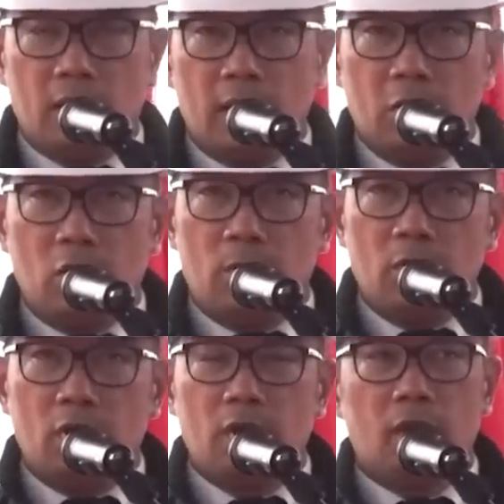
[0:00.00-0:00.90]
yang
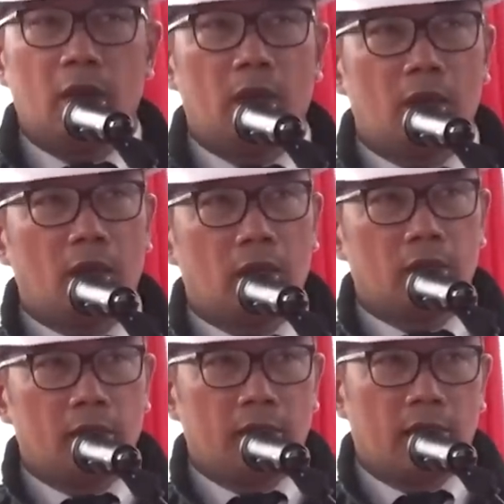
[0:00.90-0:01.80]
merupakan
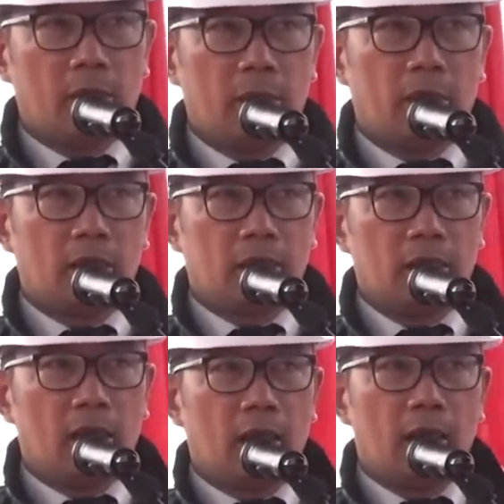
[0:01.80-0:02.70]
politikus
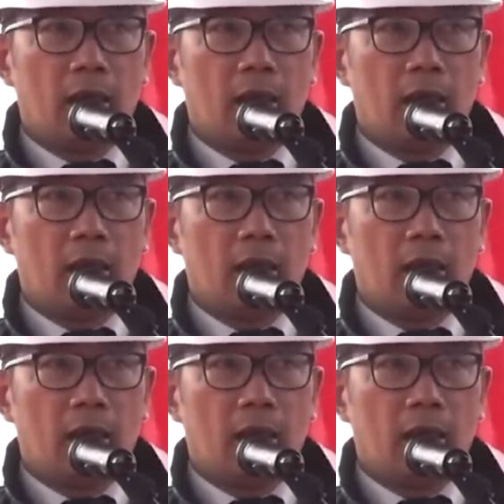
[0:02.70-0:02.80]
PKS.